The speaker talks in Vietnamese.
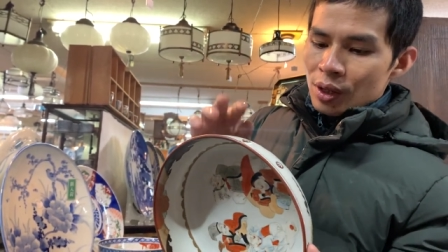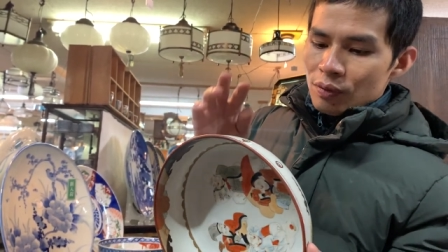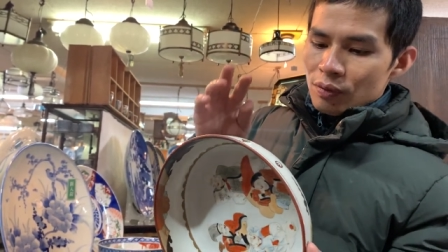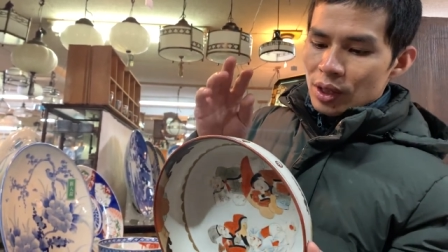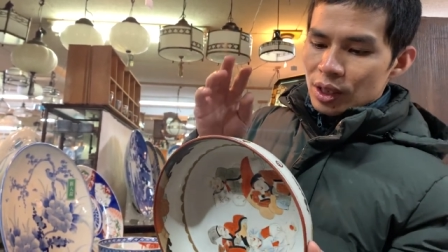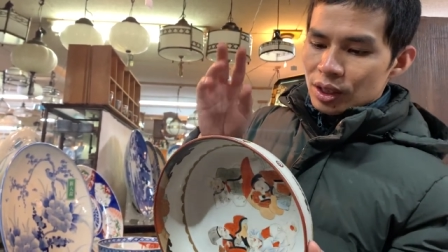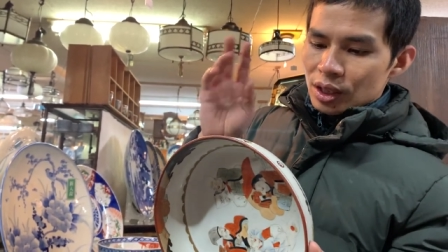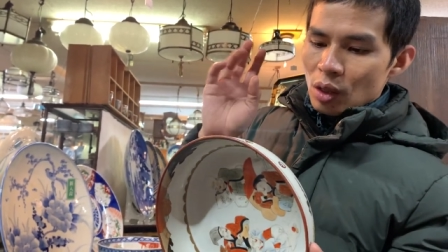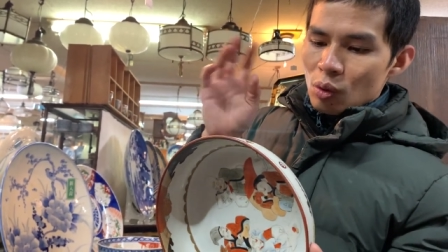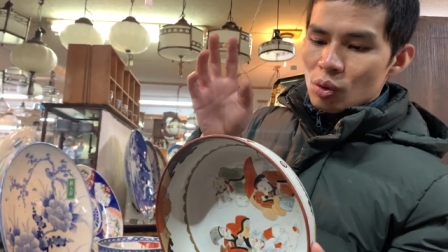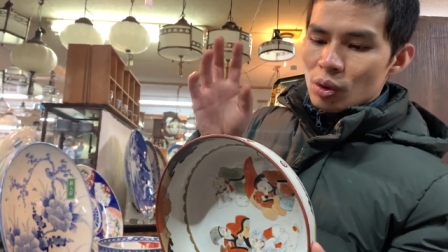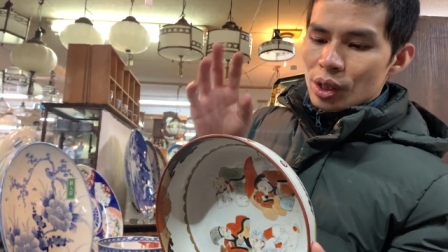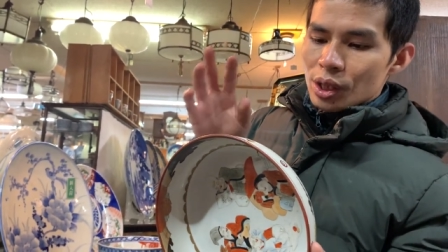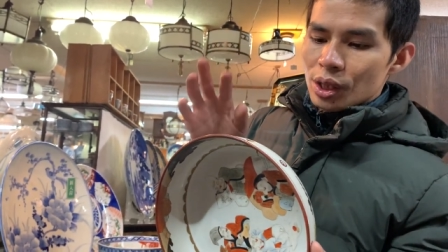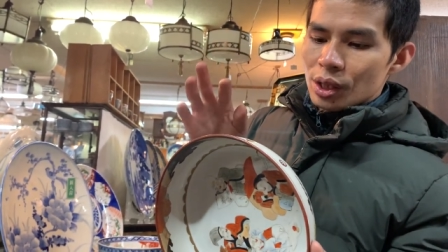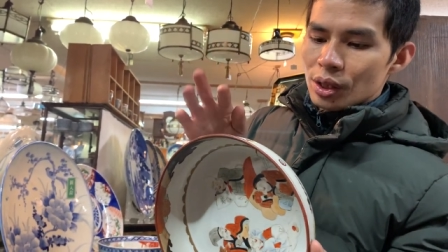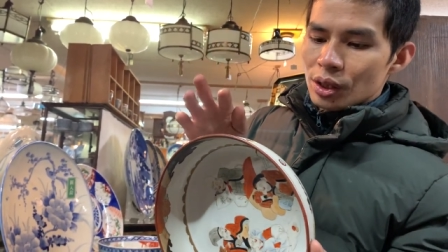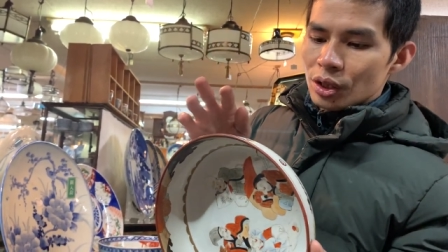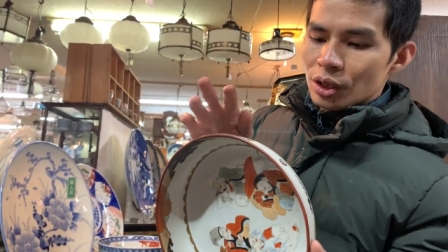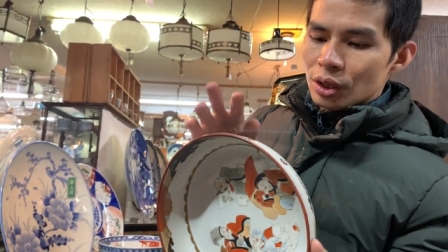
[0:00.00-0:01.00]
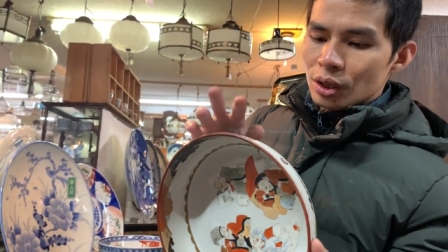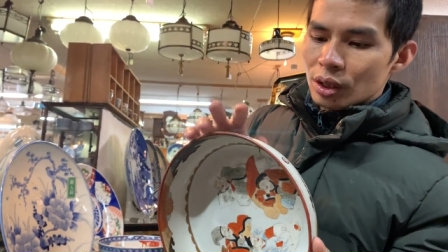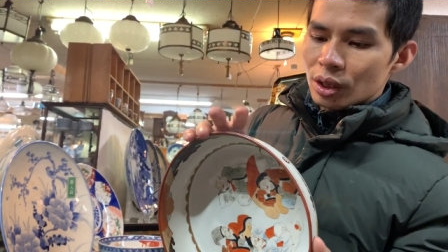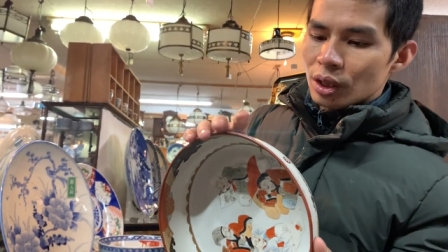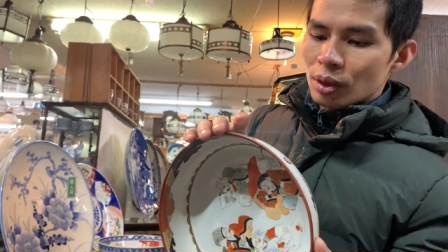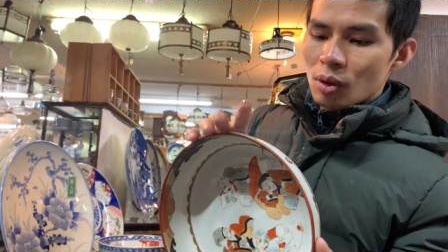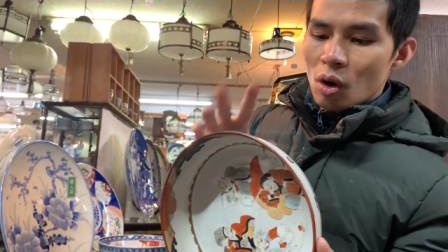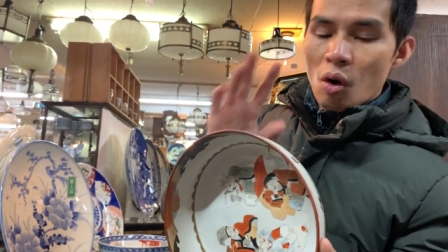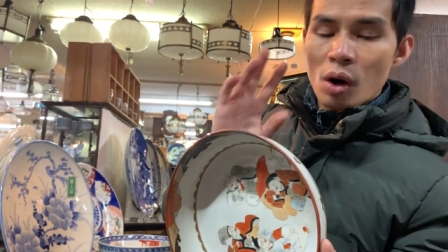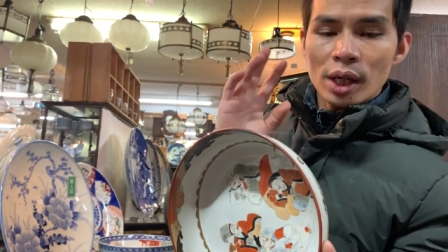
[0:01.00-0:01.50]
và sau khi
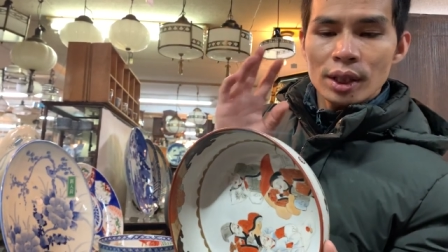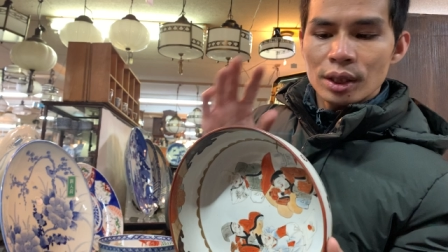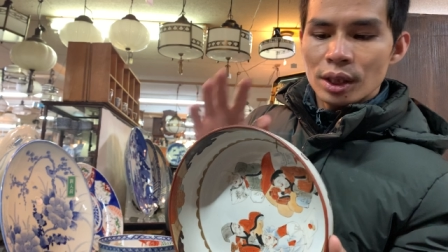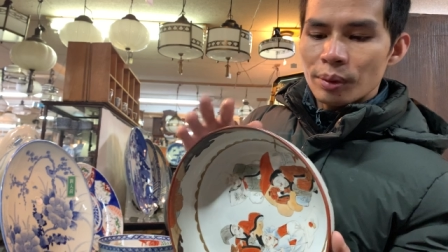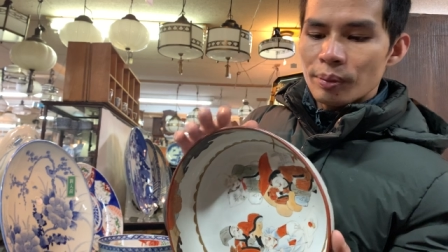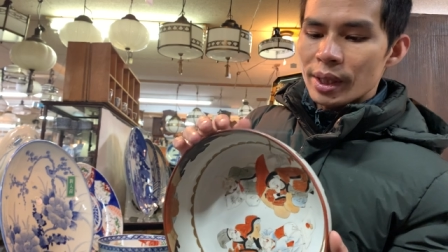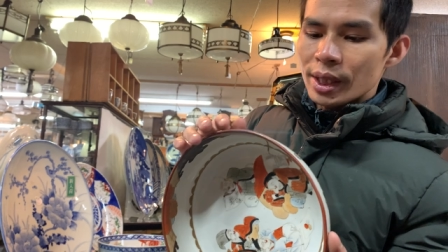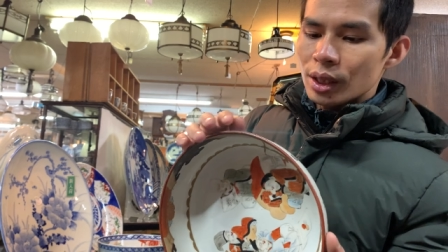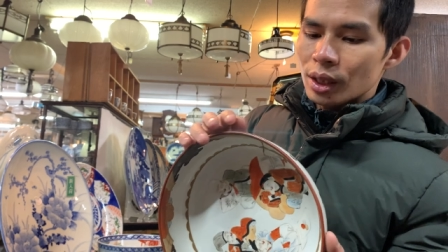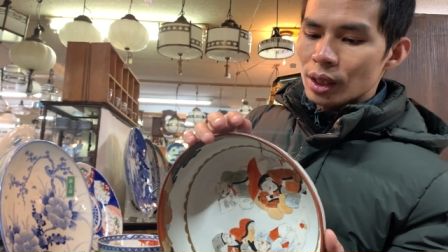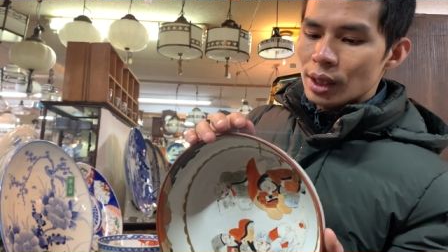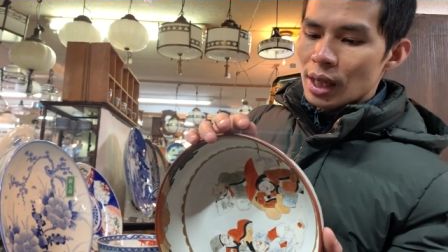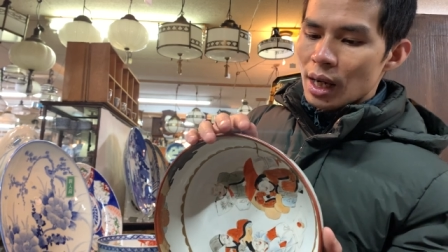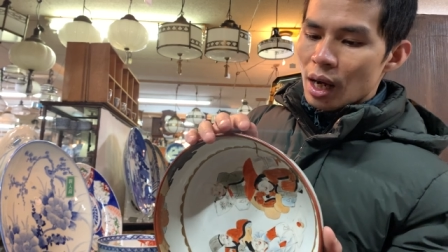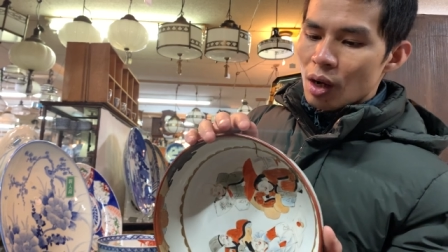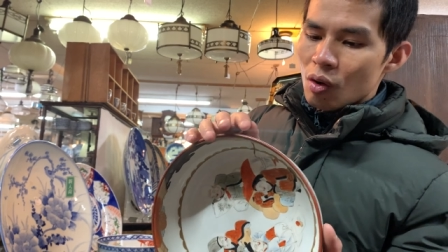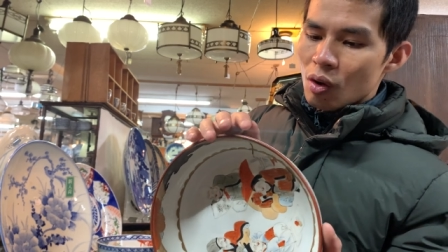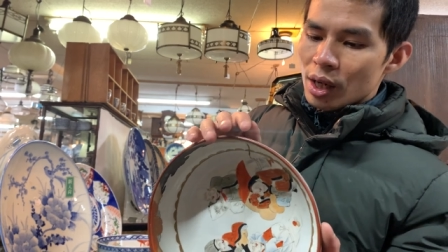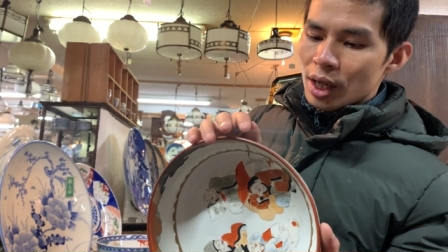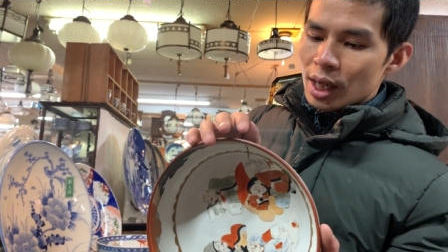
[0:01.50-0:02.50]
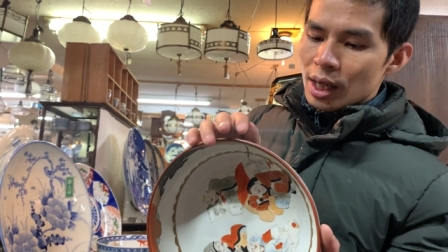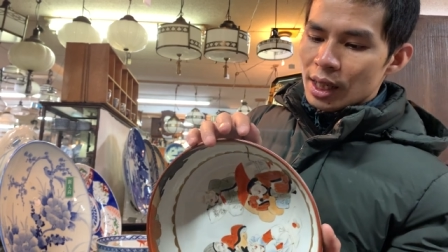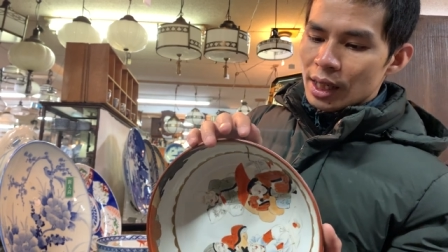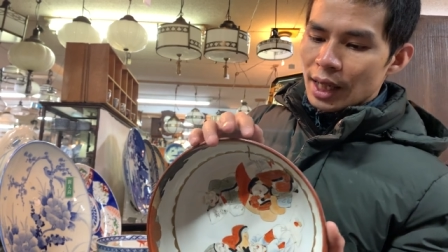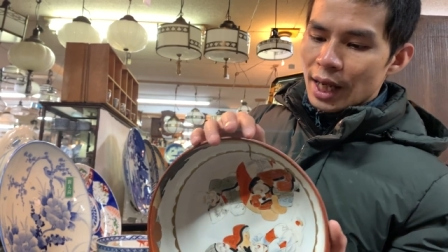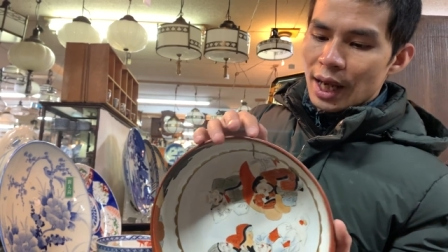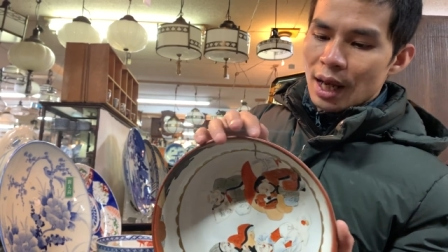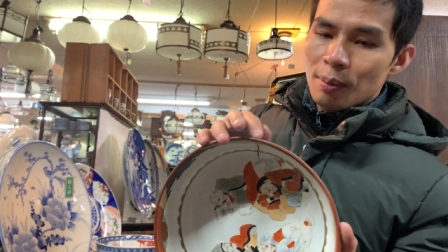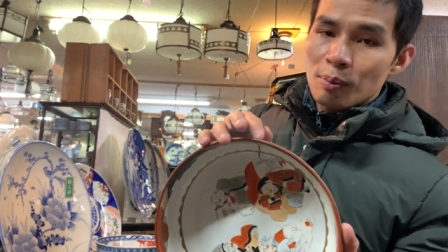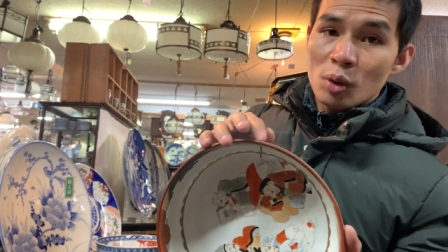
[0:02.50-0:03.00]
họ thấy bị nứt là họ đã
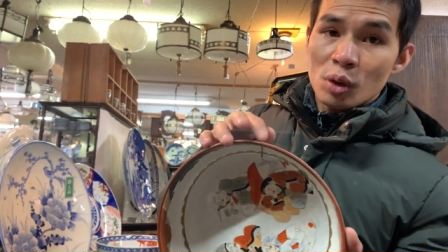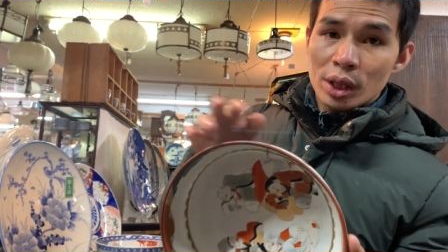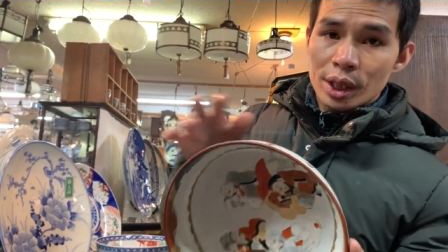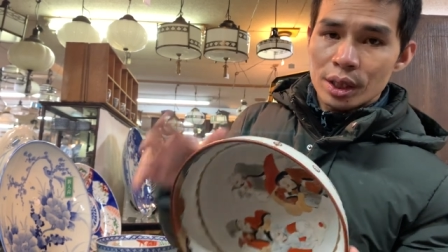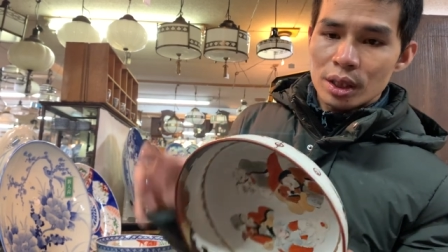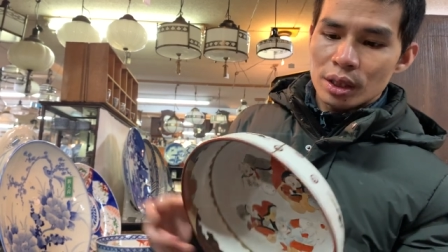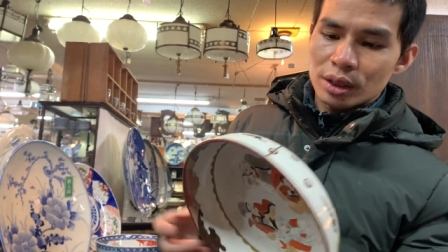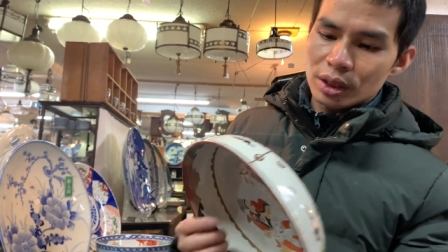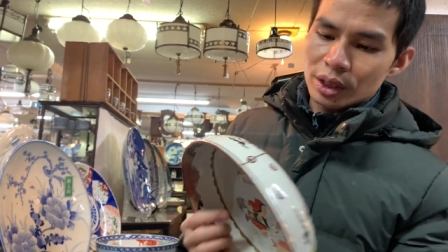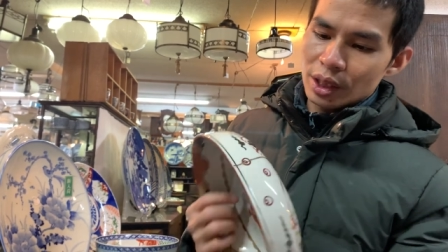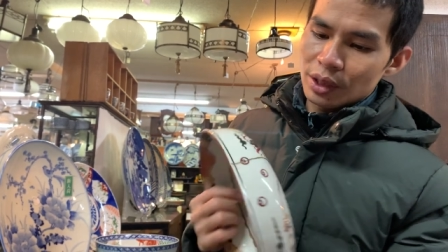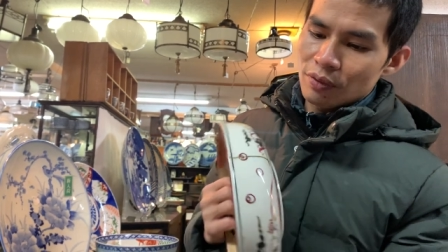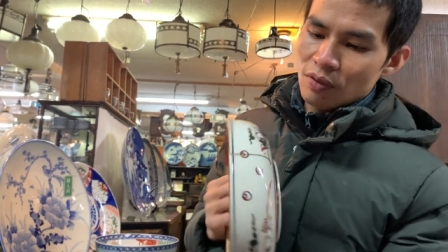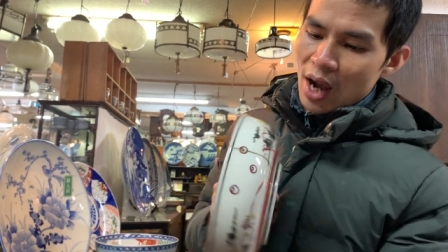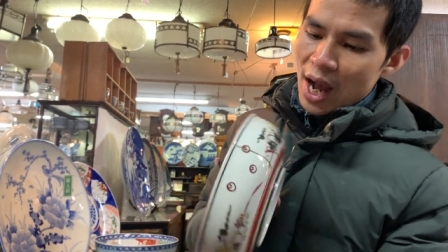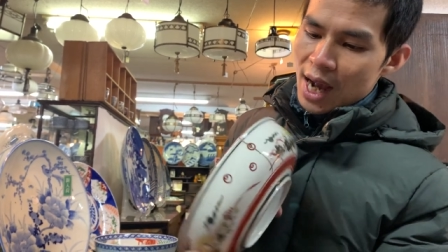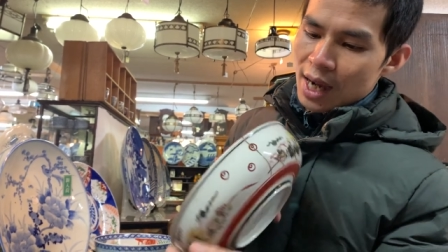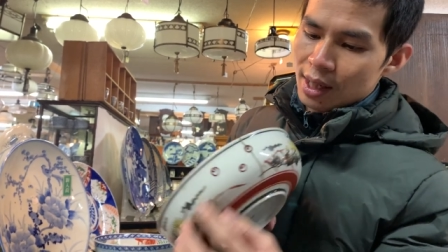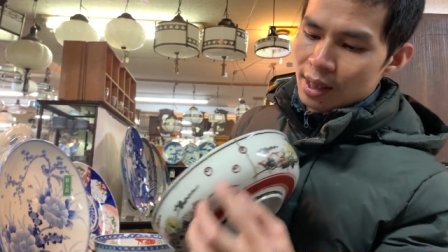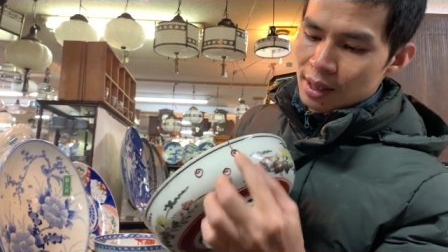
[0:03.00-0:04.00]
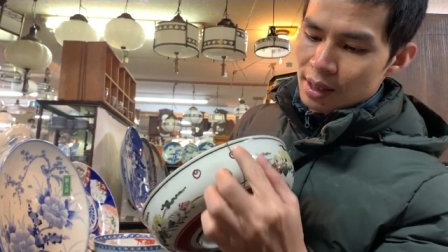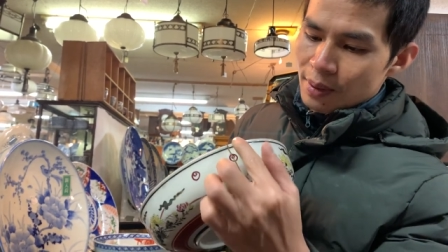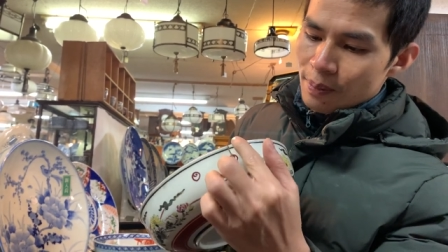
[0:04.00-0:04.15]
kẻ một cái đường chỉ vàng